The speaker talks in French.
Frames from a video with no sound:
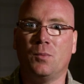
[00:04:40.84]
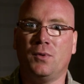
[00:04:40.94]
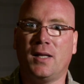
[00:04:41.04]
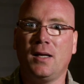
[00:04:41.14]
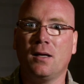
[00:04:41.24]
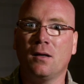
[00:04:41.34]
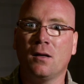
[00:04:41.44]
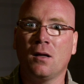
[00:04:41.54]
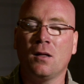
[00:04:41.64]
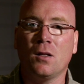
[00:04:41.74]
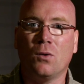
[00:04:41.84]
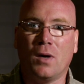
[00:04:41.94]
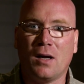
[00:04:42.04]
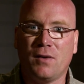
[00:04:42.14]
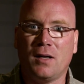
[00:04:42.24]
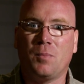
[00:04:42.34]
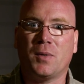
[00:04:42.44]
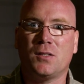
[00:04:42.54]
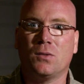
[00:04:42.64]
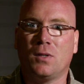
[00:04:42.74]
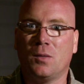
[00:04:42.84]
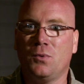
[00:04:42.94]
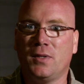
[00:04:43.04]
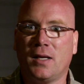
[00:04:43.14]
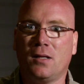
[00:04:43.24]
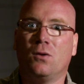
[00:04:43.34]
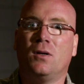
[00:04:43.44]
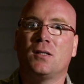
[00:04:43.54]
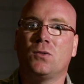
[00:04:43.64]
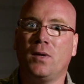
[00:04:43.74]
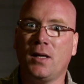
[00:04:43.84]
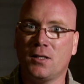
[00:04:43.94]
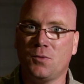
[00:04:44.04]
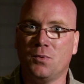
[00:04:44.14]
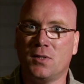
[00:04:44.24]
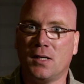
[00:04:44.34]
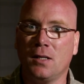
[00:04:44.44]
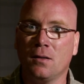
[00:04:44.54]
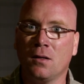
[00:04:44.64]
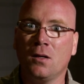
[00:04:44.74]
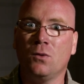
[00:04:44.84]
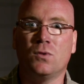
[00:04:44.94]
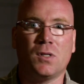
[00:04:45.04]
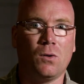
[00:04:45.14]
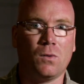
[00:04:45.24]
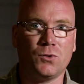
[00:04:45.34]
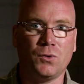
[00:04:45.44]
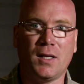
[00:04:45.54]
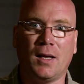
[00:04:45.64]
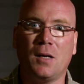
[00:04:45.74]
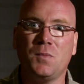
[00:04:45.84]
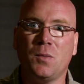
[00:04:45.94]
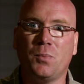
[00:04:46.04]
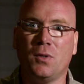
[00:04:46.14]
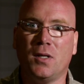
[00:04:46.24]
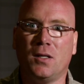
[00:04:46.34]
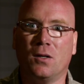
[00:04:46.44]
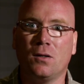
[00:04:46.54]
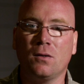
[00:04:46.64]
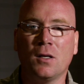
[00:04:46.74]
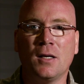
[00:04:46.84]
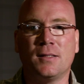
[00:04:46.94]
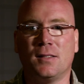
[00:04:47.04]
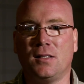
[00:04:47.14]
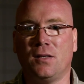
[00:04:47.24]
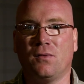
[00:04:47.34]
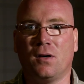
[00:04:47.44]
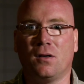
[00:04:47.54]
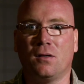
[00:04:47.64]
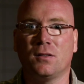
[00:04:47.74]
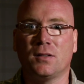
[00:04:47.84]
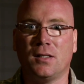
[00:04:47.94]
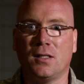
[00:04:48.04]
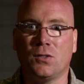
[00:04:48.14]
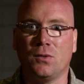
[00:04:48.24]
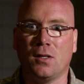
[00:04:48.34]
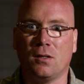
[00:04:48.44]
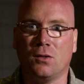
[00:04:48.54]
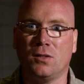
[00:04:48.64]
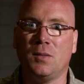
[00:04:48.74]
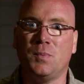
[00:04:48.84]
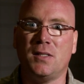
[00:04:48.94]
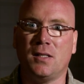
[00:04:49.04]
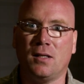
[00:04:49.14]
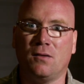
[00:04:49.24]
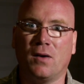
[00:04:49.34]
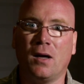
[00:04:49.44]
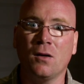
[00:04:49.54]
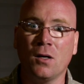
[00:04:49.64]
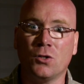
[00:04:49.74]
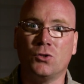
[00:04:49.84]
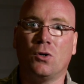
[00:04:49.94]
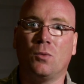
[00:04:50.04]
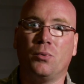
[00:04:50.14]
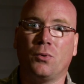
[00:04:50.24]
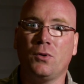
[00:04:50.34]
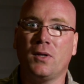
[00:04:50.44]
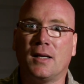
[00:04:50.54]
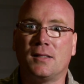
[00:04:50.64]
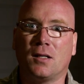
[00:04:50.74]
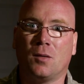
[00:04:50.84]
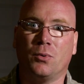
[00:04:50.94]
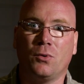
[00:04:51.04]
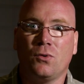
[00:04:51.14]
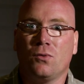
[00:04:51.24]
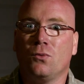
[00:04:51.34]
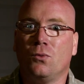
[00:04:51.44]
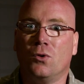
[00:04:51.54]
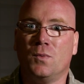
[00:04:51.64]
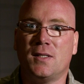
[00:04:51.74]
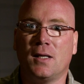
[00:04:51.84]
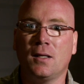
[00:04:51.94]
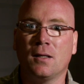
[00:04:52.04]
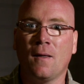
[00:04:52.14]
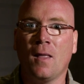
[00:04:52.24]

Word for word: la bouteille. Donc, avec la pression de la bouteille, le glaçon est expulsé. Nous allons rajouter un petit peu de liqueur. C'est ce qui va sélectionner notre typicité de vin, genre brut, extra brut ou demi-sec.